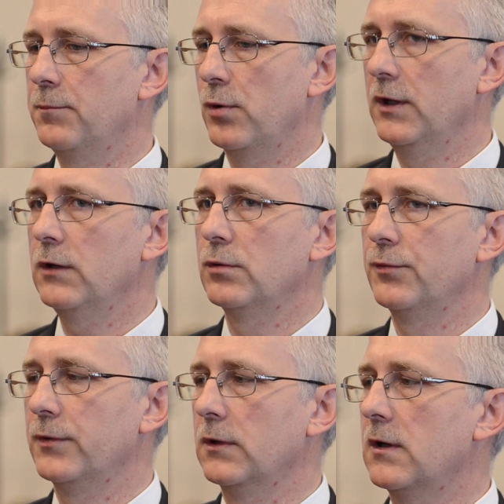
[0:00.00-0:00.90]

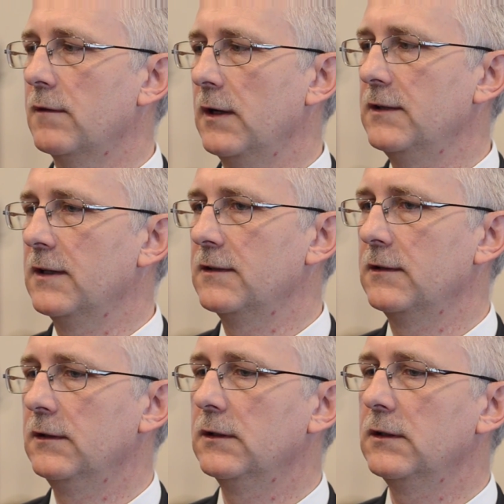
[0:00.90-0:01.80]
projektów
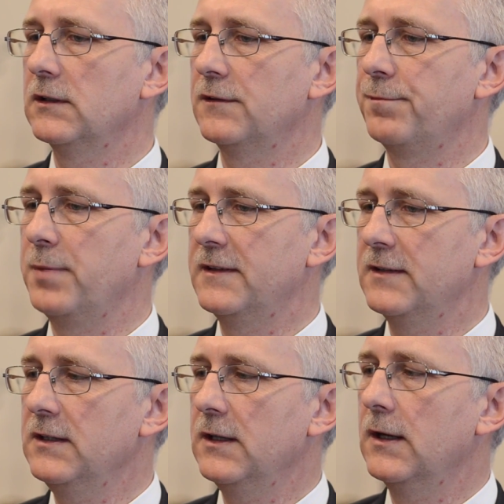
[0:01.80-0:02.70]
grywalizacyjnych jest
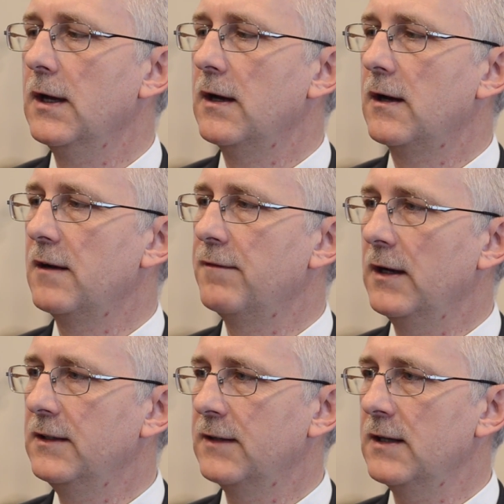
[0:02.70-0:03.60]
wplecenie
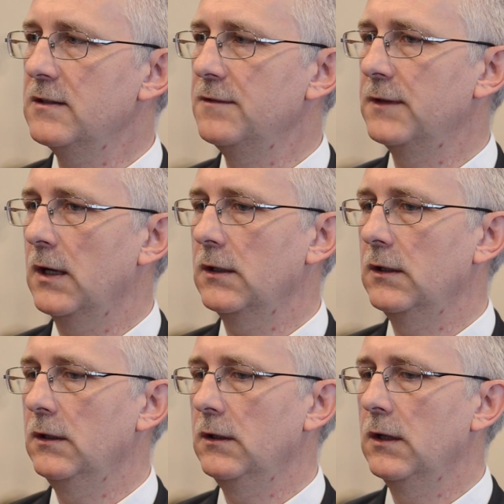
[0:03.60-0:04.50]
rywalizacji w
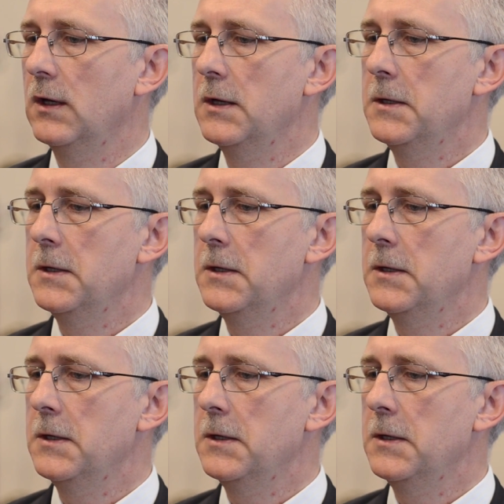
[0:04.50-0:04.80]
taki